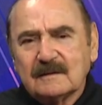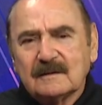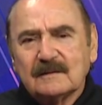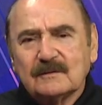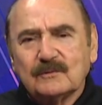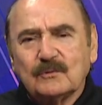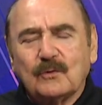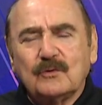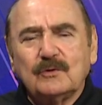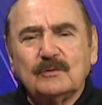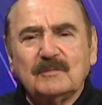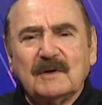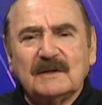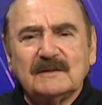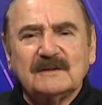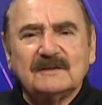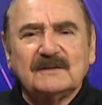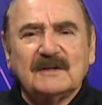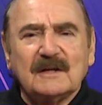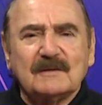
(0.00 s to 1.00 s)

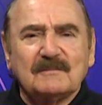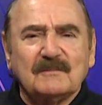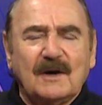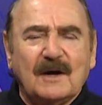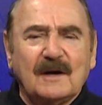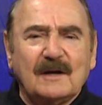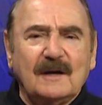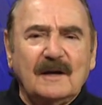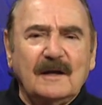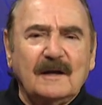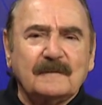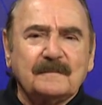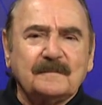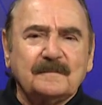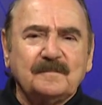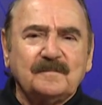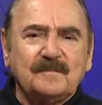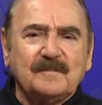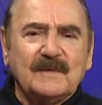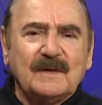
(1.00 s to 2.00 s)
dokunmadığı tek mahalle.
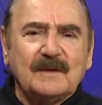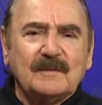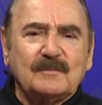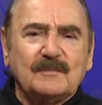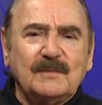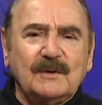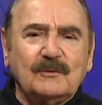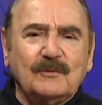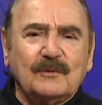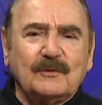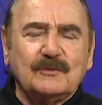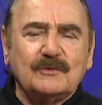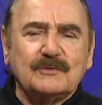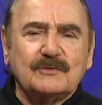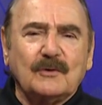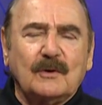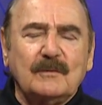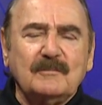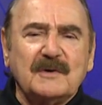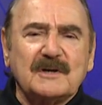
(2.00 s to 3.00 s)

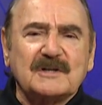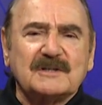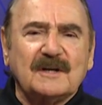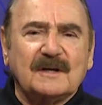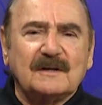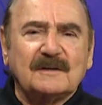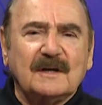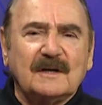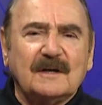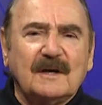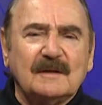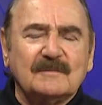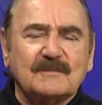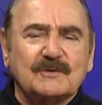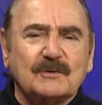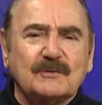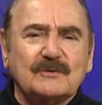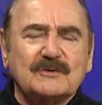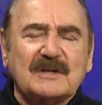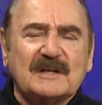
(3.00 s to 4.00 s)
1915'lerde kalmış,
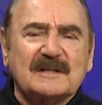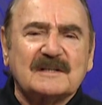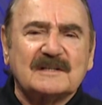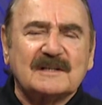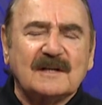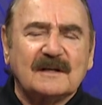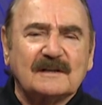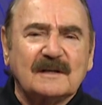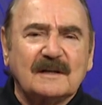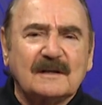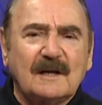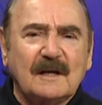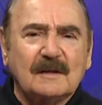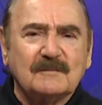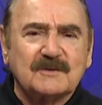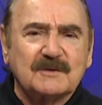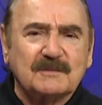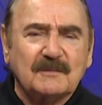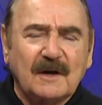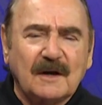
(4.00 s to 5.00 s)
18'lerde
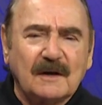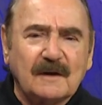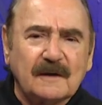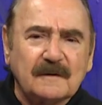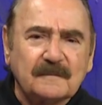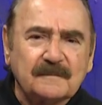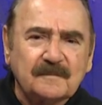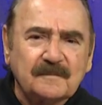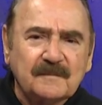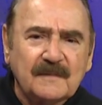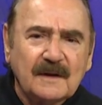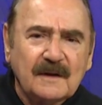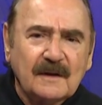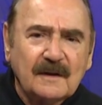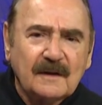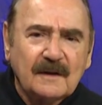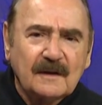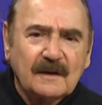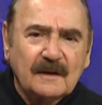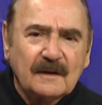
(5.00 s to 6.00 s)
kalmış mahalle.
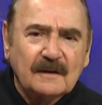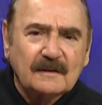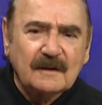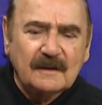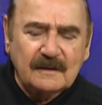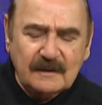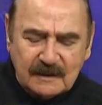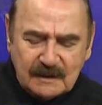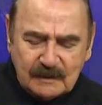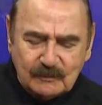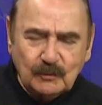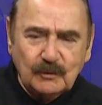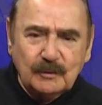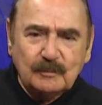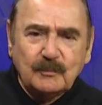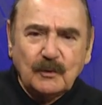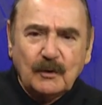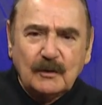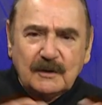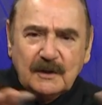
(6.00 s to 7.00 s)
Dedi ki
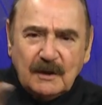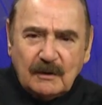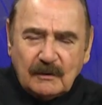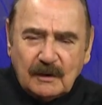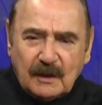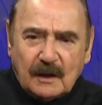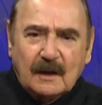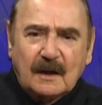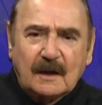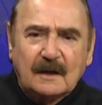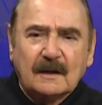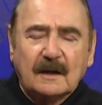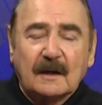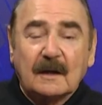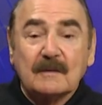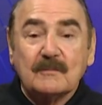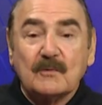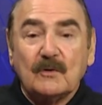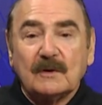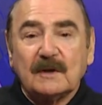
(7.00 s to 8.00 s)
bunu bölge olarak,
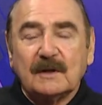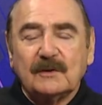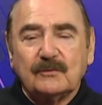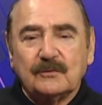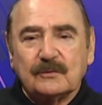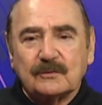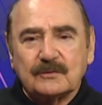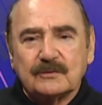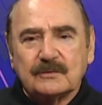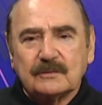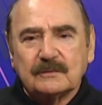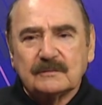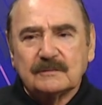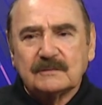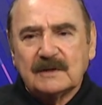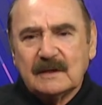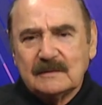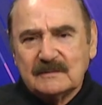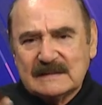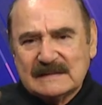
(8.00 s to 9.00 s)
kara bölge diyoruz.
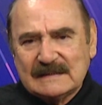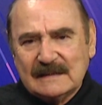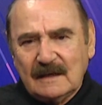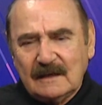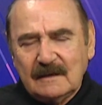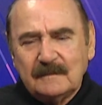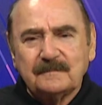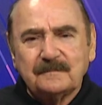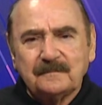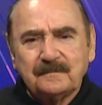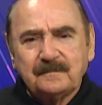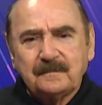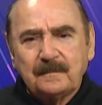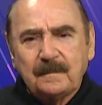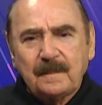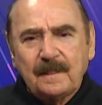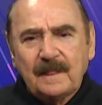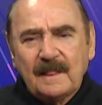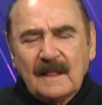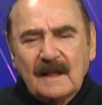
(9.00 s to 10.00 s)
Temizleyelim,
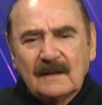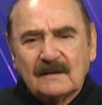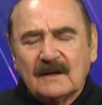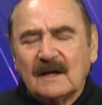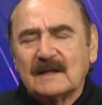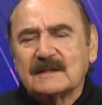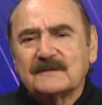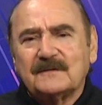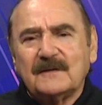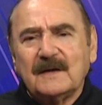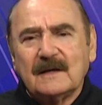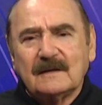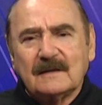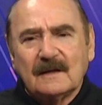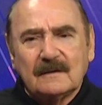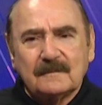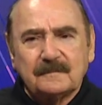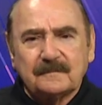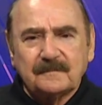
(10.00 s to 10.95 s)
tasfiye edelim.